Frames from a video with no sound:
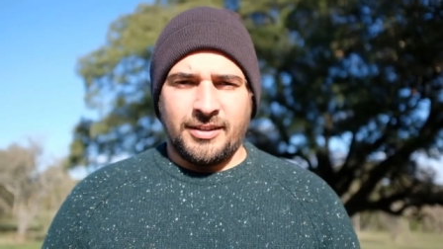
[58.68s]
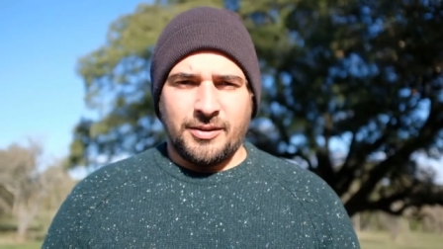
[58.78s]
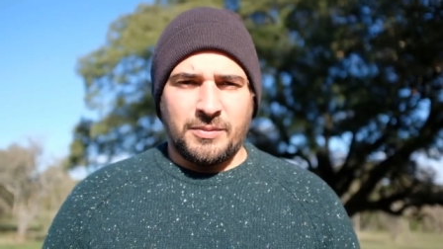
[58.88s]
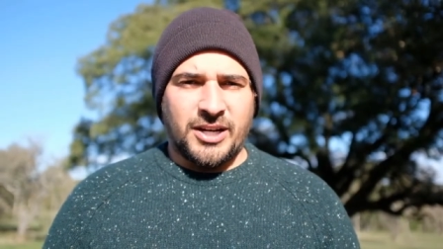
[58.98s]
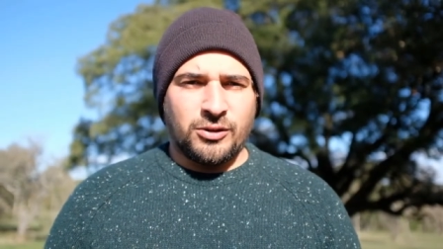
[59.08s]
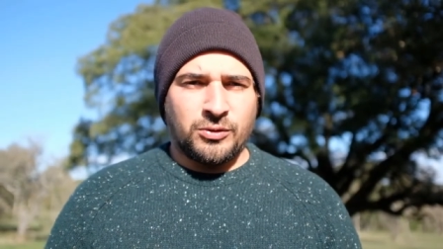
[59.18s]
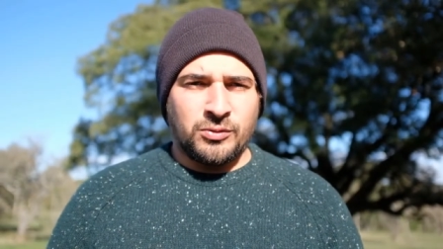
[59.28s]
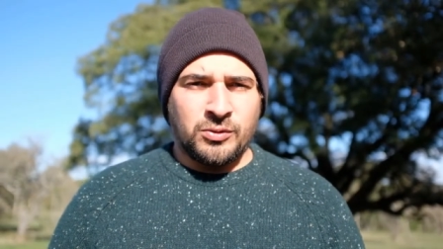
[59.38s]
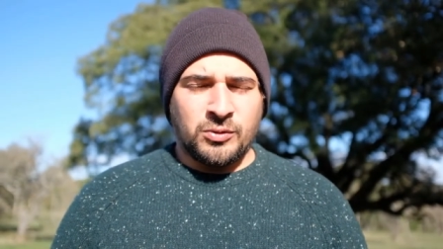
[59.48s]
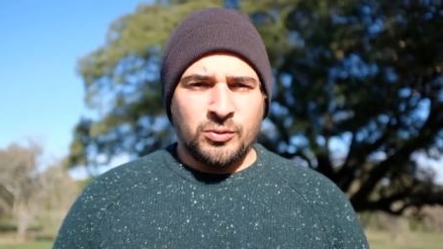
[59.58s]
bah,
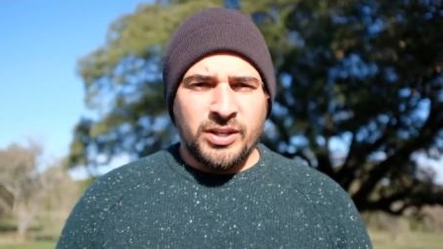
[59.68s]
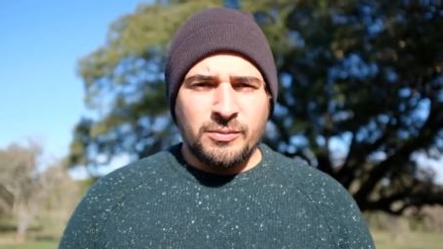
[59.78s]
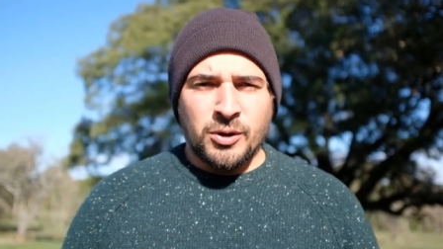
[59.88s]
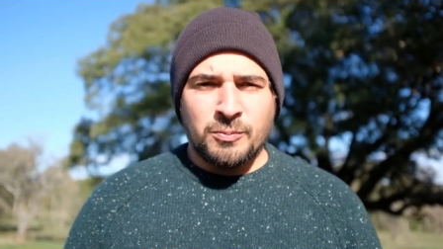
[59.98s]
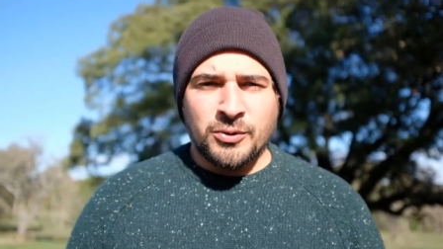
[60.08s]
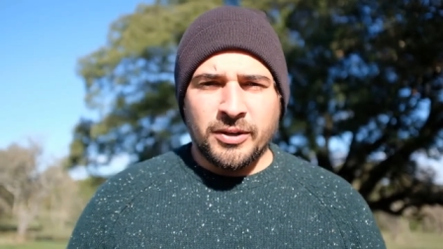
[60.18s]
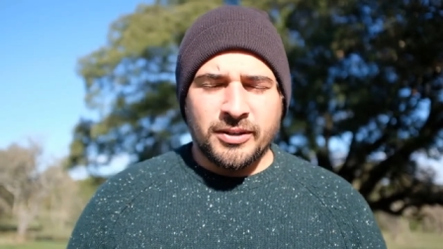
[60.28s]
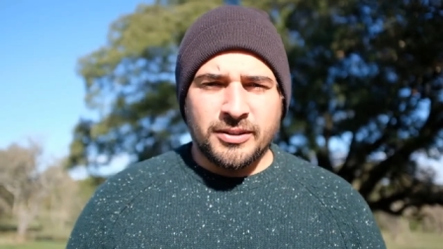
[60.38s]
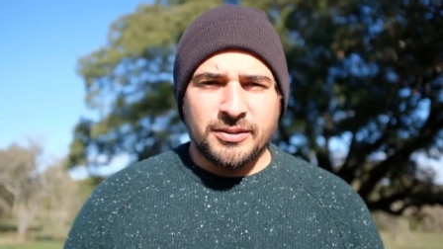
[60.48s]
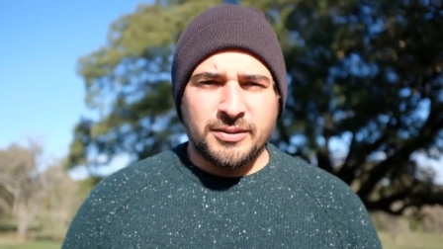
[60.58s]
tout d'abord pour
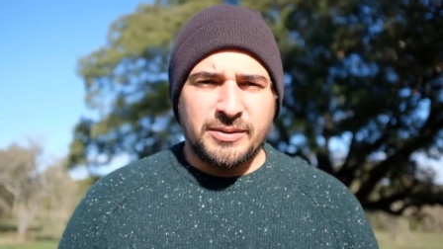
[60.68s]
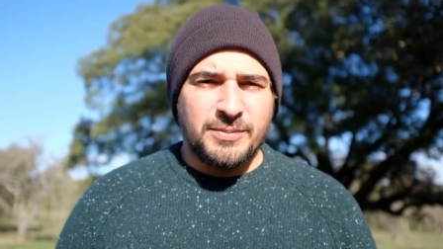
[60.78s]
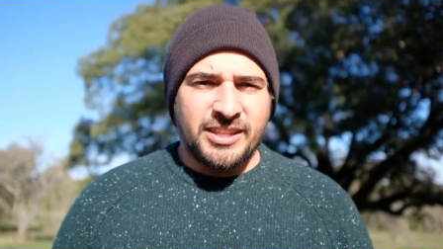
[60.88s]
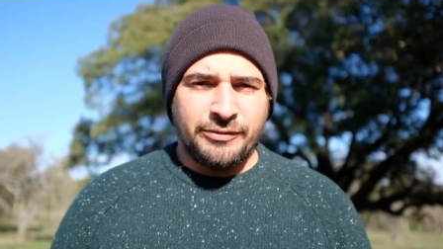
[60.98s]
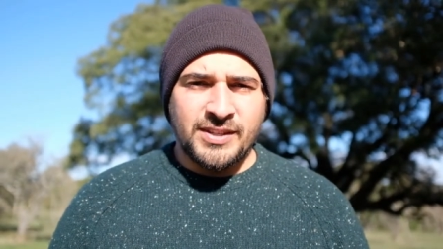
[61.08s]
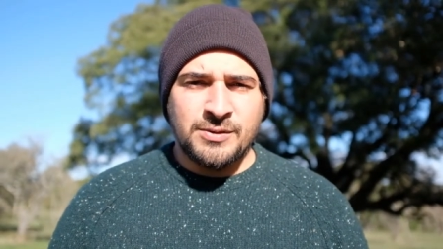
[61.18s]
euh, les bénéfices